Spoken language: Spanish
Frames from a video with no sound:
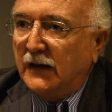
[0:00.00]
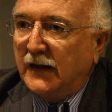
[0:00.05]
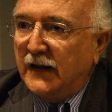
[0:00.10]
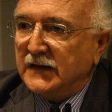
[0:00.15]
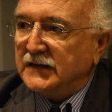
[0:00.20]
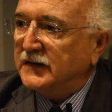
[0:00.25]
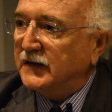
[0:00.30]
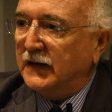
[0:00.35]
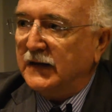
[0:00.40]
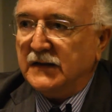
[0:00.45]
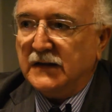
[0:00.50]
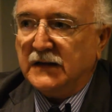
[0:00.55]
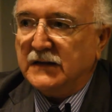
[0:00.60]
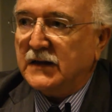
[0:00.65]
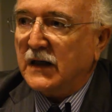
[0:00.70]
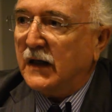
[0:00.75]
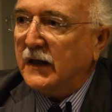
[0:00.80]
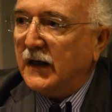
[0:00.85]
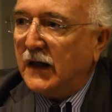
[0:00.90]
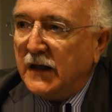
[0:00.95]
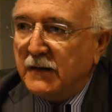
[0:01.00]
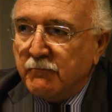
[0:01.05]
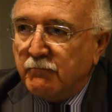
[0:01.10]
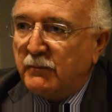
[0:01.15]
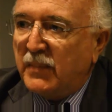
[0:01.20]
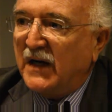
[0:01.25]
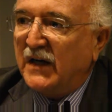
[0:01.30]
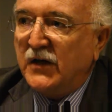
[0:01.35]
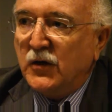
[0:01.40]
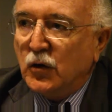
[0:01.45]
es necesaria,
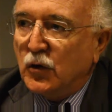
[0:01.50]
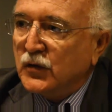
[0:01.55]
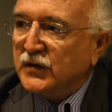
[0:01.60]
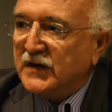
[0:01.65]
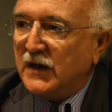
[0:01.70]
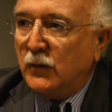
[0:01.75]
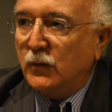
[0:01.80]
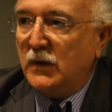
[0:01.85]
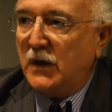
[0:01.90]
imperiosa,